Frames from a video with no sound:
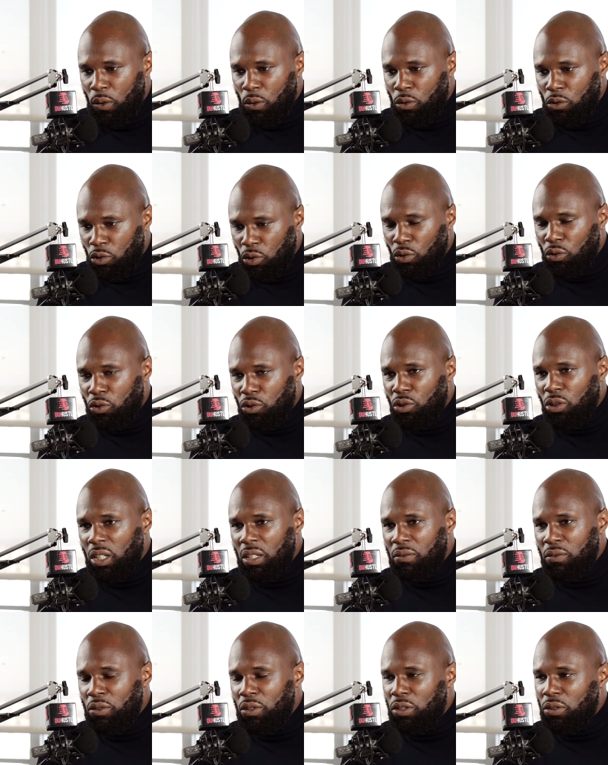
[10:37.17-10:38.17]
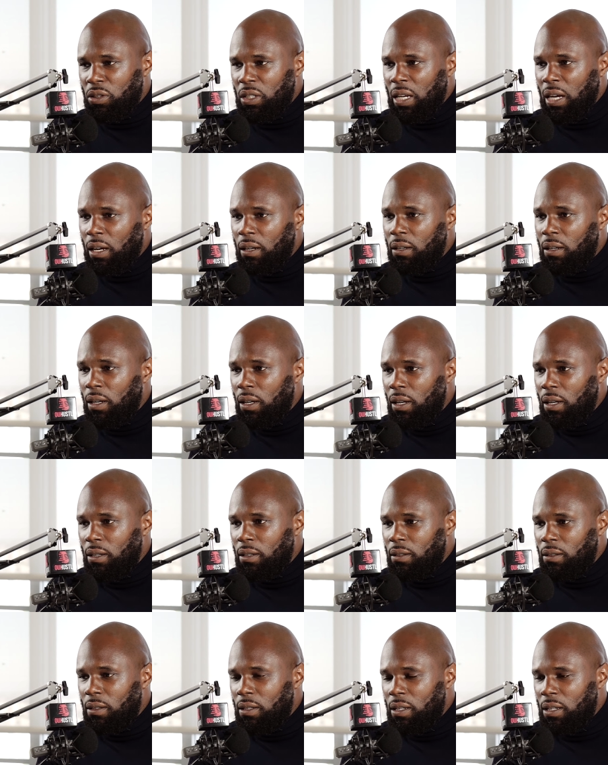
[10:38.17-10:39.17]
structures révolutionnaires.
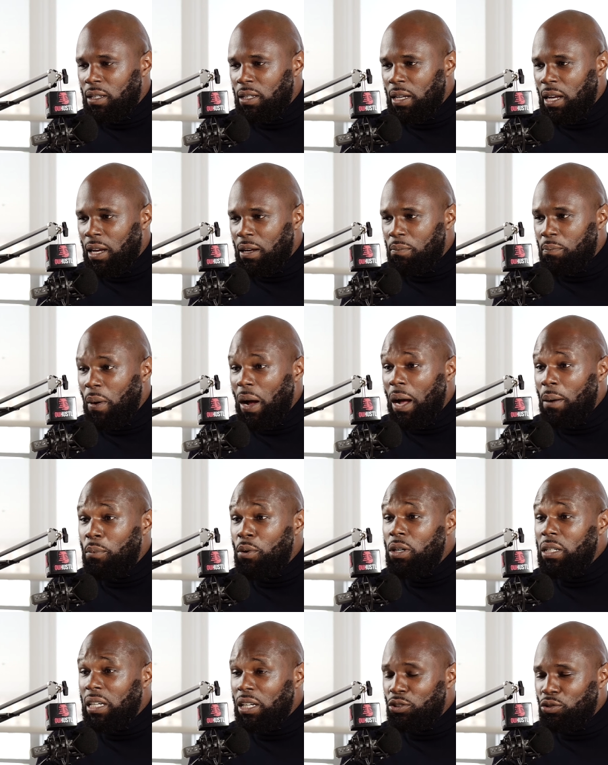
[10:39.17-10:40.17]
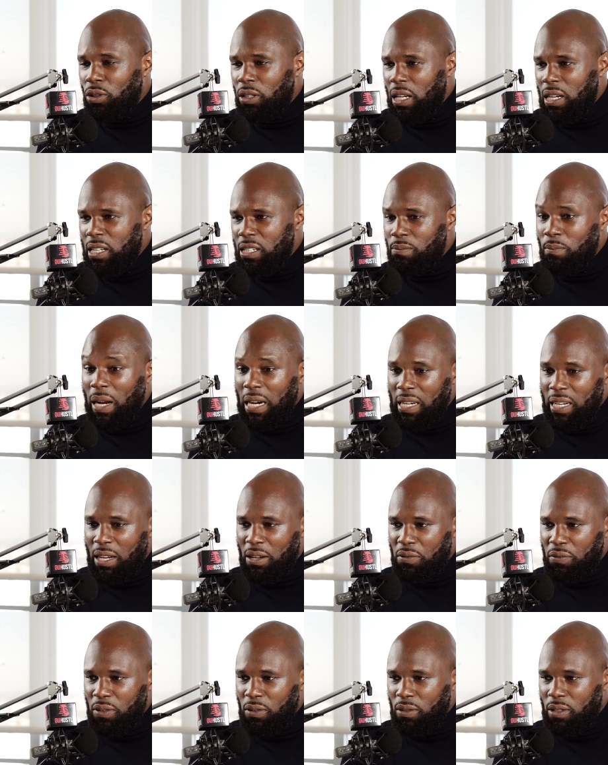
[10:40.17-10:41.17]
Il y a une parabole qu'un journaliste malien
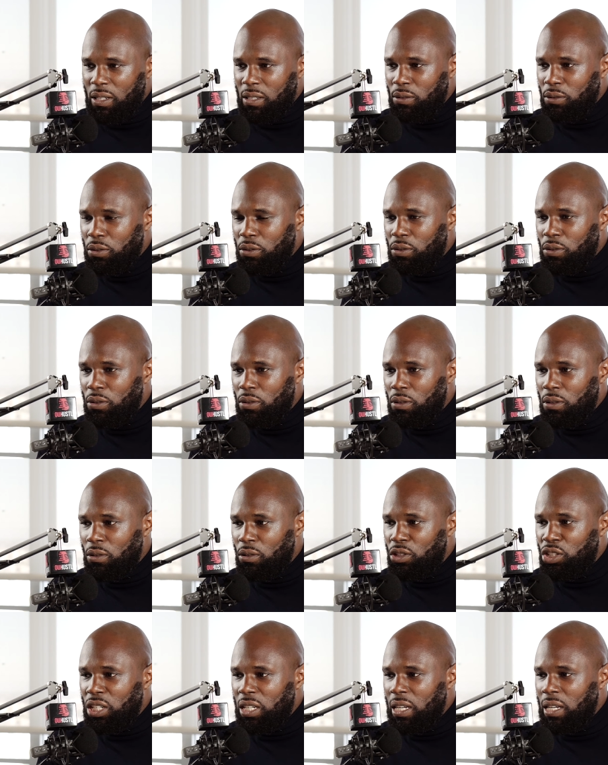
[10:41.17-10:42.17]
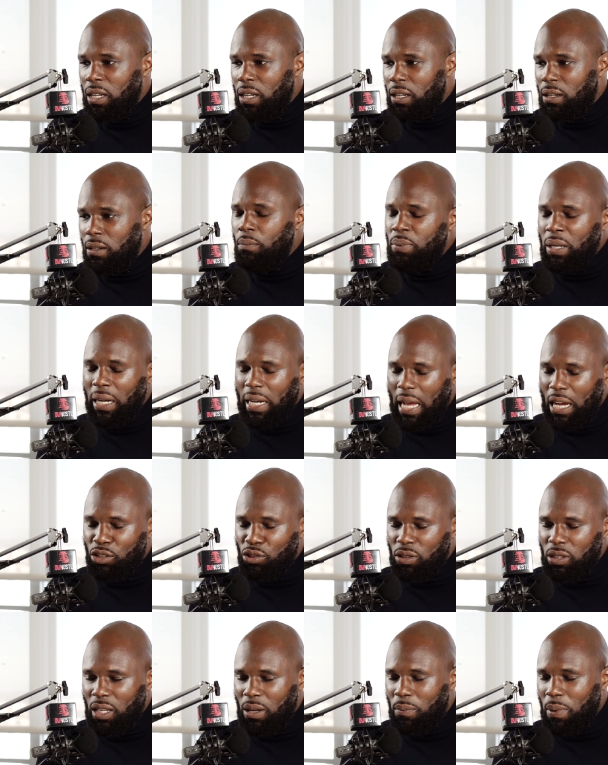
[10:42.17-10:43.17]
a fait en disant que le Che, bien
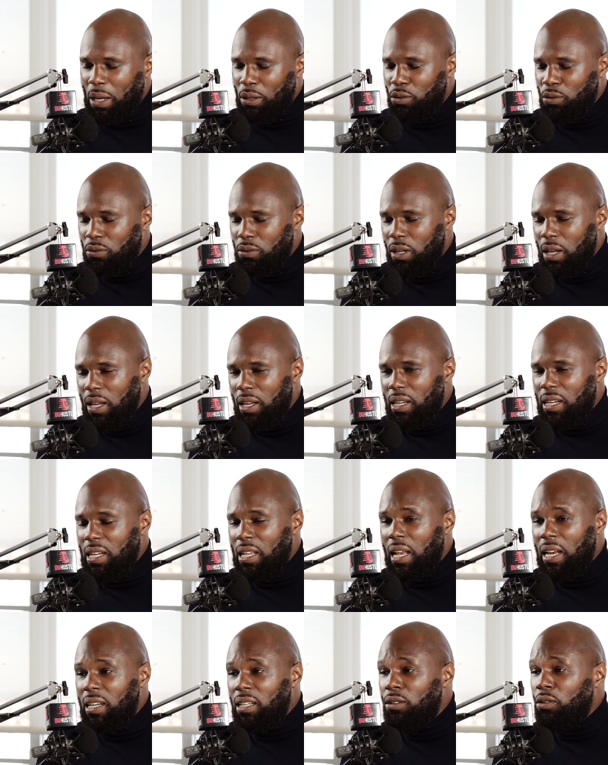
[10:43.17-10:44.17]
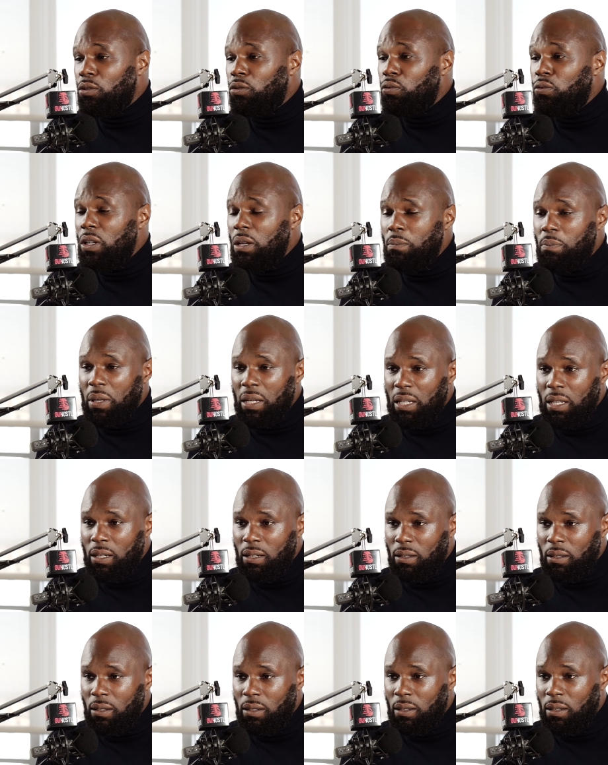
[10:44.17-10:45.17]
qu'argentin, mhm. pardon, il allait dans tous les pays,
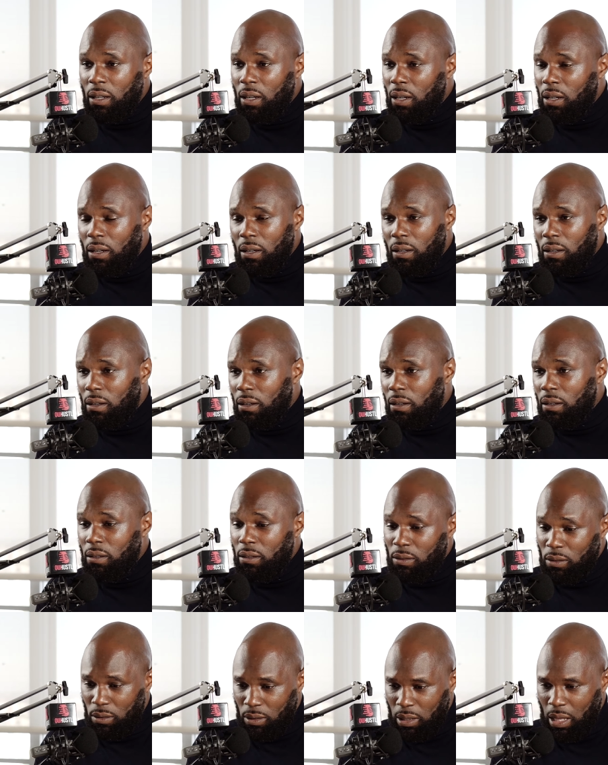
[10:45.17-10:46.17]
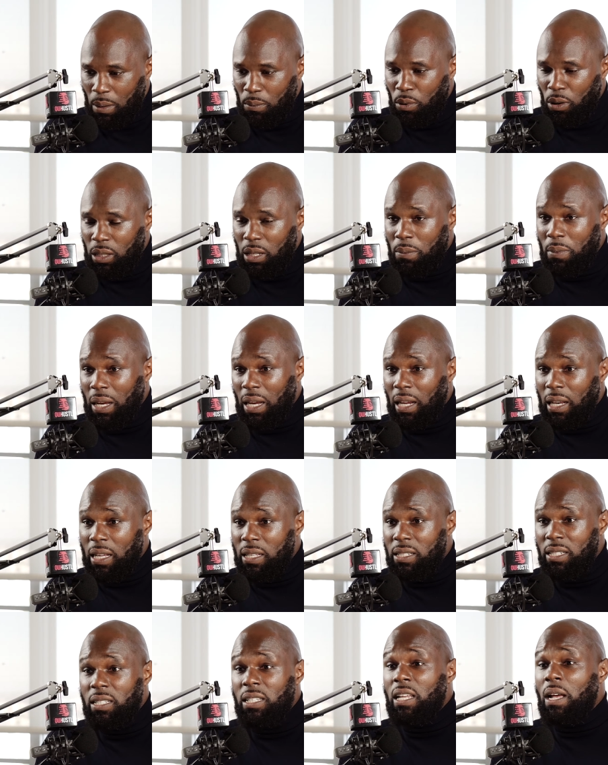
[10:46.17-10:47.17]
euh, euh, d'abord d'Amérique
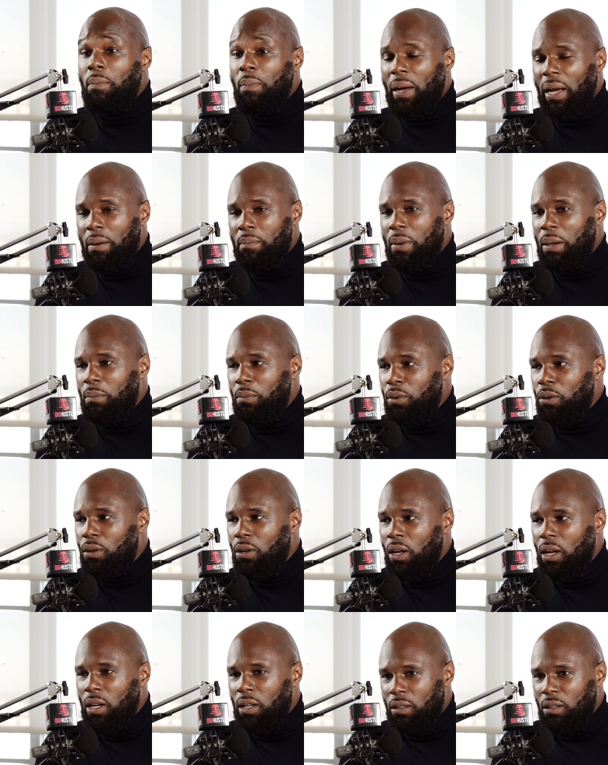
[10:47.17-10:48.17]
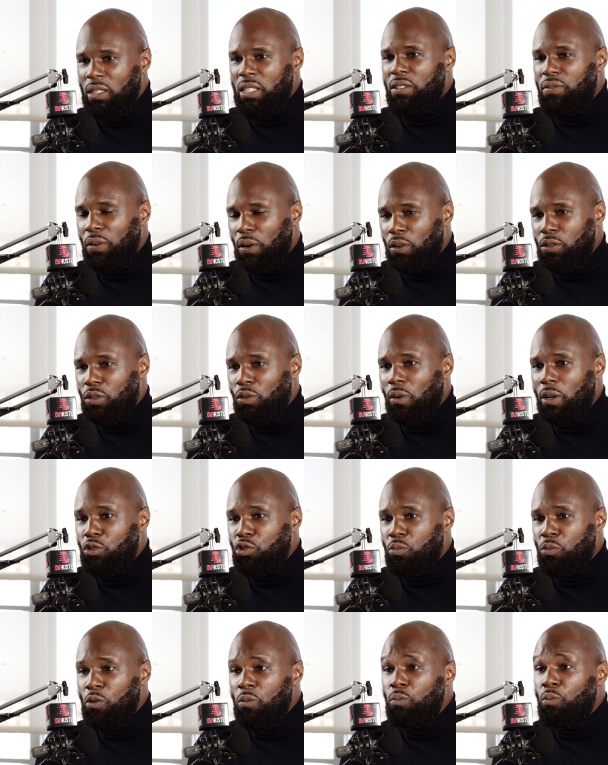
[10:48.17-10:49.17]
latine et après même euh, dans différents endroits
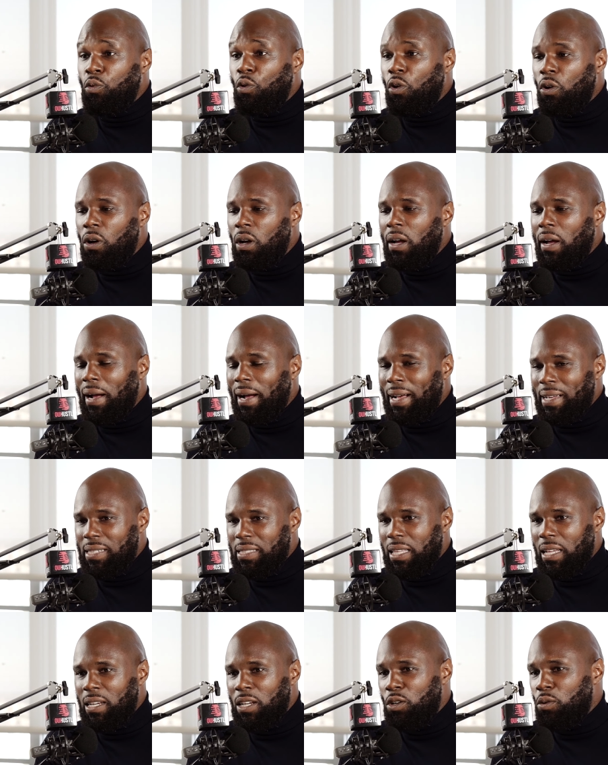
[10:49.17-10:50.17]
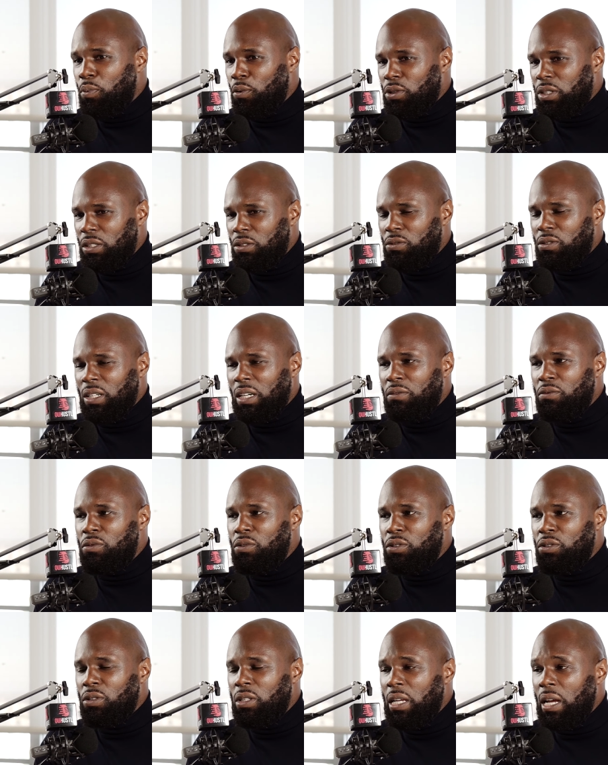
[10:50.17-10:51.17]
du monde pour installer le processus
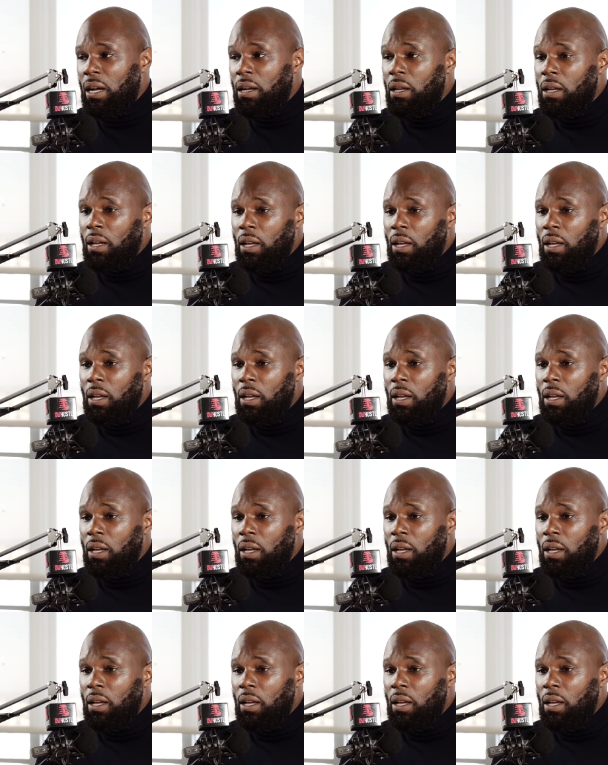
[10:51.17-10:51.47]
révolutionnaire